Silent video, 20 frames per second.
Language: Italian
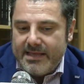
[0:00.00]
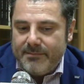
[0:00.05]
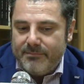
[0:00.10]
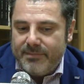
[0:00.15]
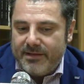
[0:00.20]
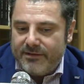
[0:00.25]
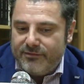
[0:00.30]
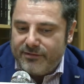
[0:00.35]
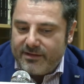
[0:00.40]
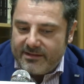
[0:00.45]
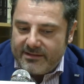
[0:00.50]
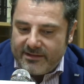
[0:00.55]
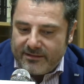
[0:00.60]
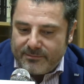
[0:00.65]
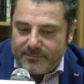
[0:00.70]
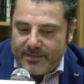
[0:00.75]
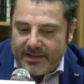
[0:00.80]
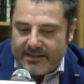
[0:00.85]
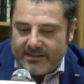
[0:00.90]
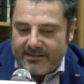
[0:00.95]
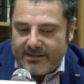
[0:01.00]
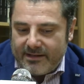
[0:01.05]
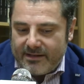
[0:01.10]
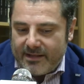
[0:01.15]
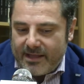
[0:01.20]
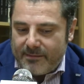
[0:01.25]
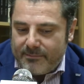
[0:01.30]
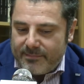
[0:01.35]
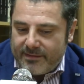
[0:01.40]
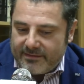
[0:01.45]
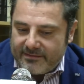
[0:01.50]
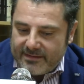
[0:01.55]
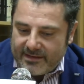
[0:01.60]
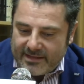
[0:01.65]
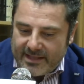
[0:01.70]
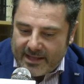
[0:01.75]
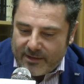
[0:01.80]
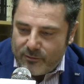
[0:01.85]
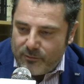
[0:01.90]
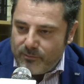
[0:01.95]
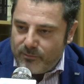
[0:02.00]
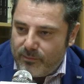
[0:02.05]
per certi aspetti è passata anche